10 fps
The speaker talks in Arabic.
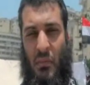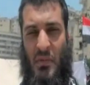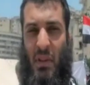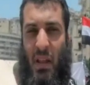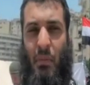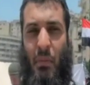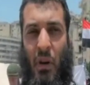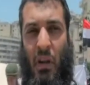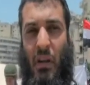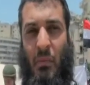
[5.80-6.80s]
بسم الله الرحمن
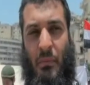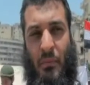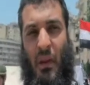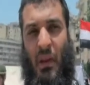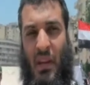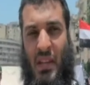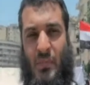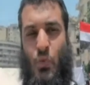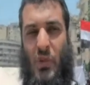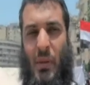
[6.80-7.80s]
الرحيم انا
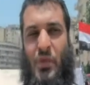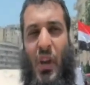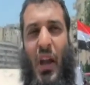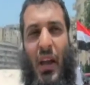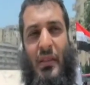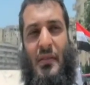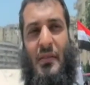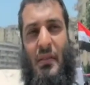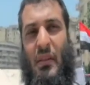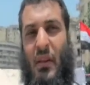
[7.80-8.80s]
اسمي اسامه الشحات
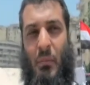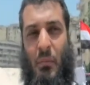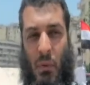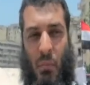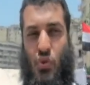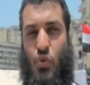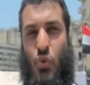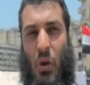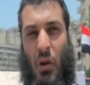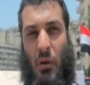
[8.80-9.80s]
من
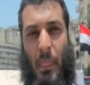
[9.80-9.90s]
المنصوره